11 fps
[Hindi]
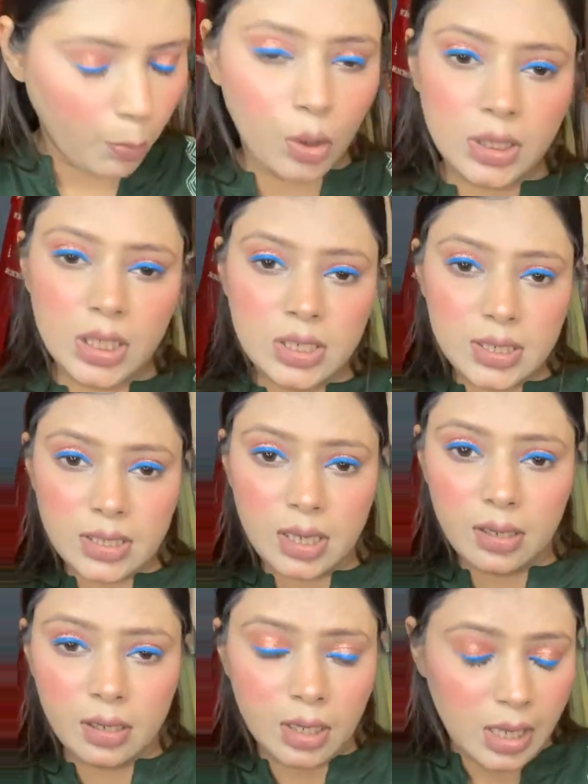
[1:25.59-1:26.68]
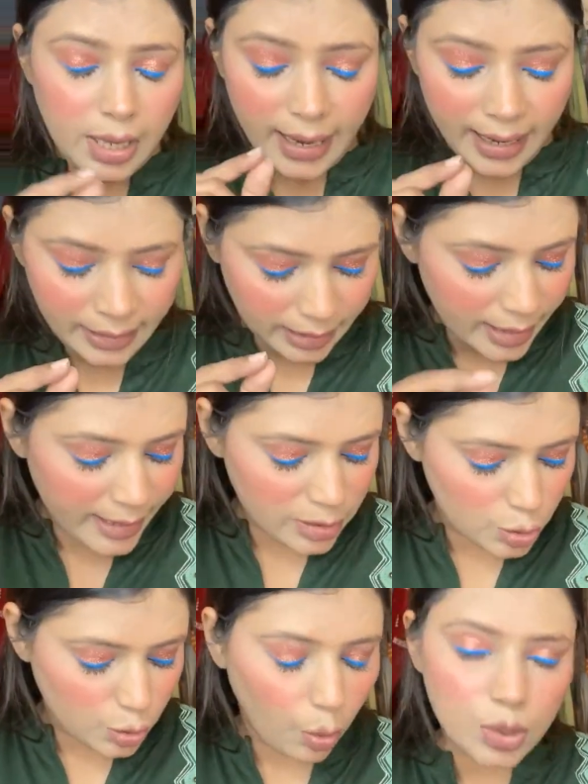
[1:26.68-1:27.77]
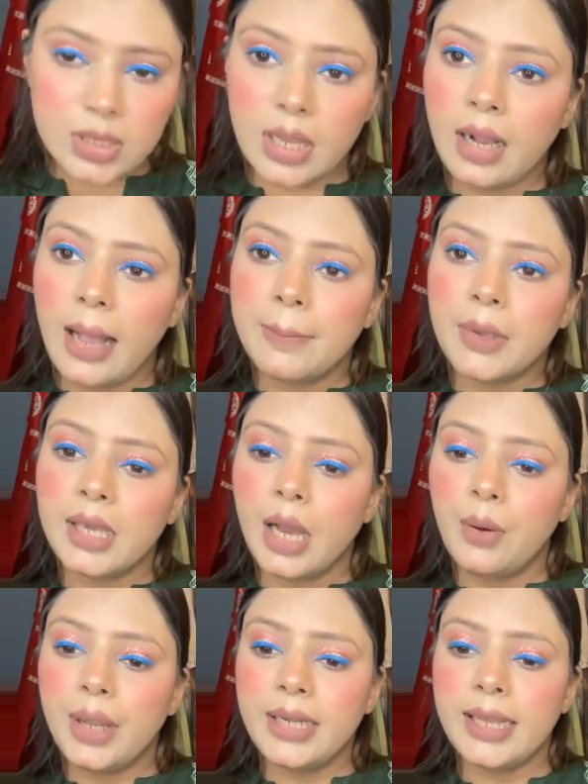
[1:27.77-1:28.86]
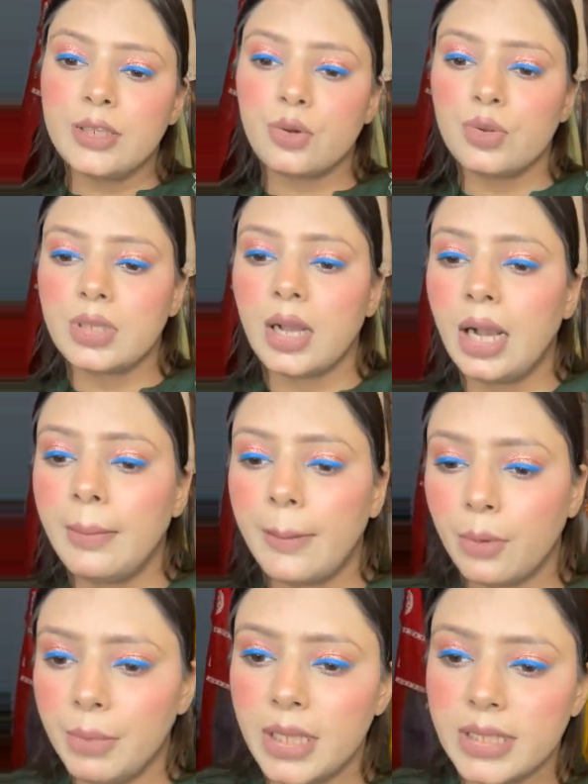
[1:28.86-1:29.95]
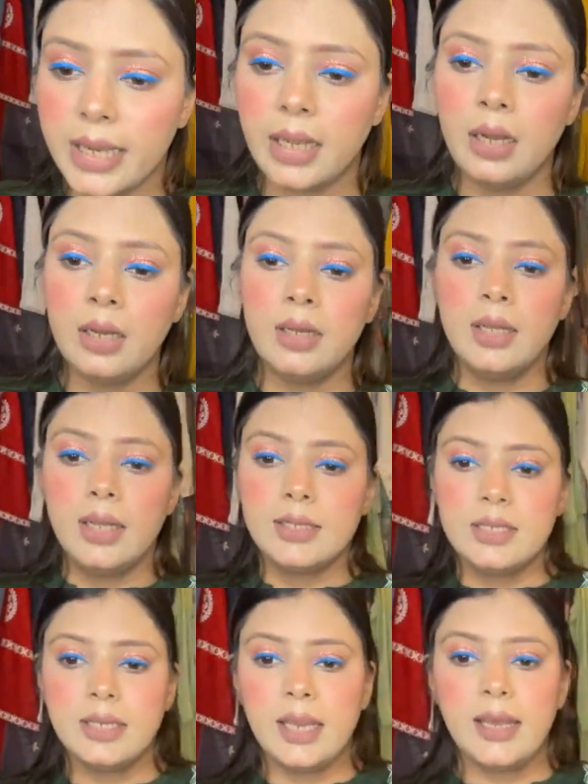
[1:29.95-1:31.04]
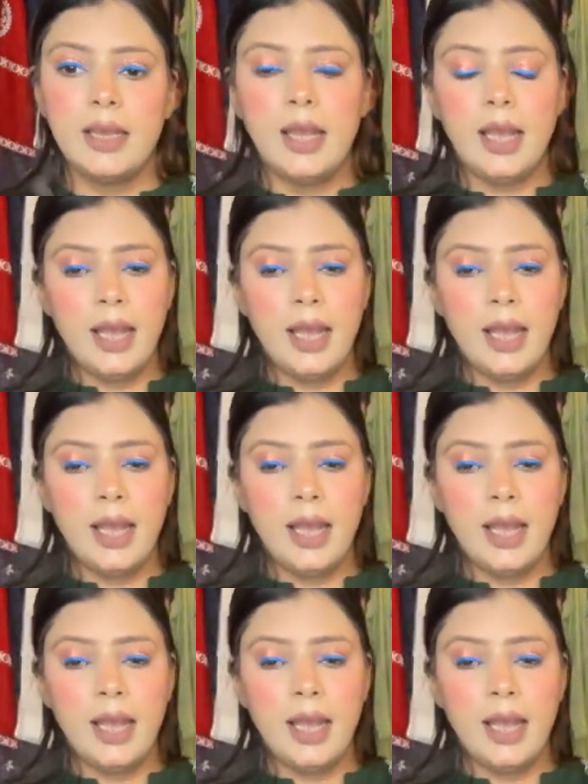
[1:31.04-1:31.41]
बहुत ही अच्छा सा एंटीक स्टोन्स का काम किया हुआ एंटीक स्टोन्स का काम आपको मिल जाएगा ठीक है